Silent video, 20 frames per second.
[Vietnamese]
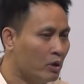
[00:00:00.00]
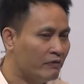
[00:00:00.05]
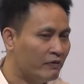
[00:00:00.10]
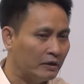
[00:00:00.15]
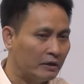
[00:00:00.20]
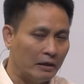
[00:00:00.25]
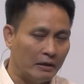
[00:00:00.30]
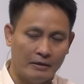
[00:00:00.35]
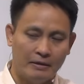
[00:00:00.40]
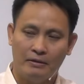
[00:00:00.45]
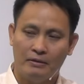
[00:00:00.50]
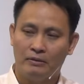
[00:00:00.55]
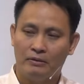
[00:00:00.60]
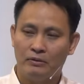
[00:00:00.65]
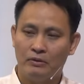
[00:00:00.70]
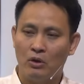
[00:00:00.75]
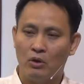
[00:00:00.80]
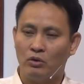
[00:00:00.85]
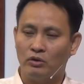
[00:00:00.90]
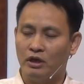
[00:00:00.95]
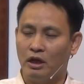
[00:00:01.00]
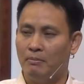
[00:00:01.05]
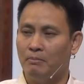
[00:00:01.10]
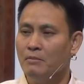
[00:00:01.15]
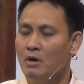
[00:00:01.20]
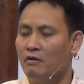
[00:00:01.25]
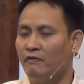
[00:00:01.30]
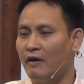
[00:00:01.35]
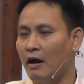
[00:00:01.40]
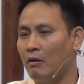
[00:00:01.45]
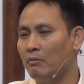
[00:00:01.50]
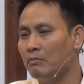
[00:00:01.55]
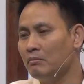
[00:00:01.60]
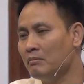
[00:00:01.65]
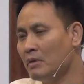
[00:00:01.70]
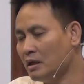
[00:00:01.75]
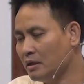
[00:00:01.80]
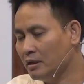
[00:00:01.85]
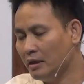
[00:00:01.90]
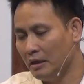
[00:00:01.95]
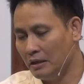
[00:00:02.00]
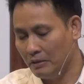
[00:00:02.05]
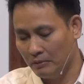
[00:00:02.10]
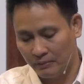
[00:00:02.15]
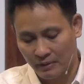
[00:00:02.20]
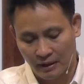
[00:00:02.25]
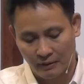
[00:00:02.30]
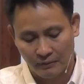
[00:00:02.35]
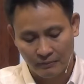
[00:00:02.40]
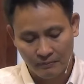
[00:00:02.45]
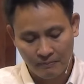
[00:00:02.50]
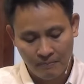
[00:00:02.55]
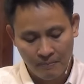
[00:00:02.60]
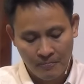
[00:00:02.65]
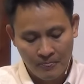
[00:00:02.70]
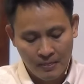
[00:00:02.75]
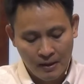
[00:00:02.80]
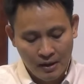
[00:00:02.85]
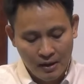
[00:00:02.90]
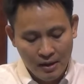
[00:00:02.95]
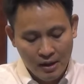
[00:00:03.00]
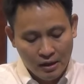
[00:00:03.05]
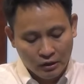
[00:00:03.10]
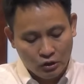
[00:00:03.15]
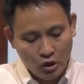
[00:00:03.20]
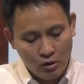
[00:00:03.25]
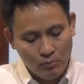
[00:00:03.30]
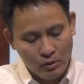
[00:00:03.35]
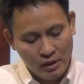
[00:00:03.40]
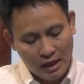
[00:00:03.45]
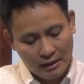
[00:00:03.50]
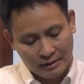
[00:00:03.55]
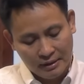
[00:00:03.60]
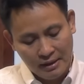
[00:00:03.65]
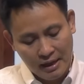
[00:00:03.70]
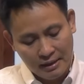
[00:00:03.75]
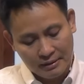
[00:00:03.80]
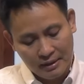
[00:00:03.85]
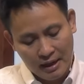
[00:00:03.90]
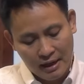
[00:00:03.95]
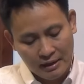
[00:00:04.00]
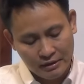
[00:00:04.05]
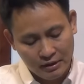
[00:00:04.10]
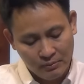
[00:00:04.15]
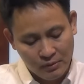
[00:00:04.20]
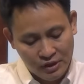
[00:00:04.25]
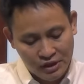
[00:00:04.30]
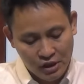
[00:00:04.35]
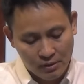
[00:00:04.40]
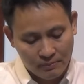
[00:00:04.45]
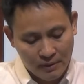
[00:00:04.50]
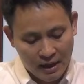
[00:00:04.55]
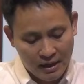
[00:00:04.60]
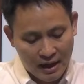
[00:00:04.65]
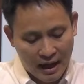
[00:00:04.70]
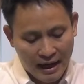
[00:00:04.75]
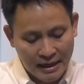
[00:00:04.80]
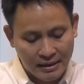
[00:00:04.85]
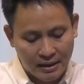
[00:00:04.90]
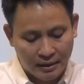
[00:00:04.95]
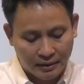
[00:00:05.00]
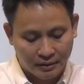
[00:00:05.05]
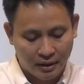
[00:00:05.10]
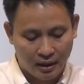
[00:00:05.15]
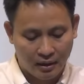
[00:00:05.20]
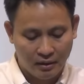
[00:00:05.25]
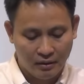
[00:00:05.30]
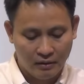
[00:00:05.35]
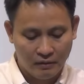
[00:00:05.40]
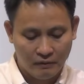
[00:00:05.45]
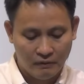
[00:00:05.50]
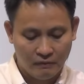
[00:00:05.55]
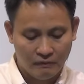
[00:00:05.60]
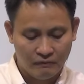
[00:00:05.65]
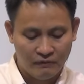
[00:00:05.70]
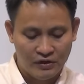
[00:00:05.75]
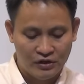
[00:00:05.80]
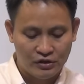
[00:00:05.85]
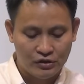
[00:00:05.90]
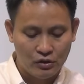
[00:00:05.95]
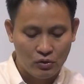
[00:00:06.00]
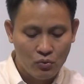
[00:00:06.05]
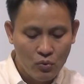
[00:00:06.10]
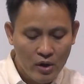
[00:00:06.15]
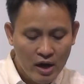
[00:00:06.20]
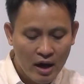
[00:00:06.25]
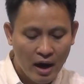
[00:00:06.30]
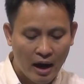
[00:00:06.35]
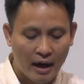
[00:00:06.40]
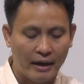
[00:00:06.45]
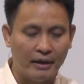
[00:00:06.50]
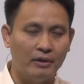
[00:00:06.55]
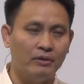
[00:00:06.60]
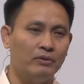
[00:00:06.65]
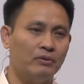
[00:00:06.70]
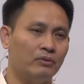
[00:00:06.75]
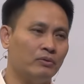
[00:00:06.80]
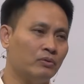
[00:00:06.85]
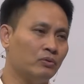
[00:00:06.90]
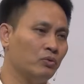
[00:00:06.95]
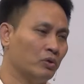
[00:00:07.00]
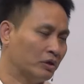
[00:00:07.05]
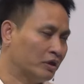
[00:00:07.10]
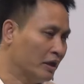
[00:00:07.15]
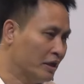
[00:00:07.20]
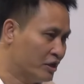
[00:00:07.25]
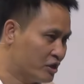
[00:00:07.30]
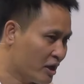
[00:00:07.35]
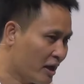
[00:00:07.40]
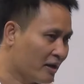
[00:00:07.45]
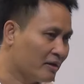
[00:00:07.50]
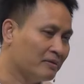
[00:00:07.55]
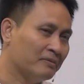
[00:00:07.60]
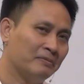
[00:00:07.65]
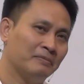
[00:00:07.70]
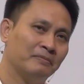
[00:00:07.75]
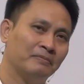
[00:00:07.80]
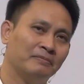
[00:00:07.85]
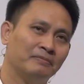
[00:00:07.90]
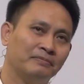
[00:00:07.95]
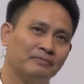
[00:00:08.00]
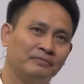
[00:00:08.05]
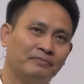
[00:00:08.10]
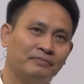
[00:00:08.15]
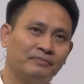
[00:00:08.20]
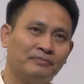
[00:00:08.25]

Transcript: cho ma quỷ và tà linh nó có thể bước vào bất kỳ lúc nào tôi muốn đặt cái đề tài trong buổi chiều hôm nay là hãy cẩn thận về sự nguy hại của thời trang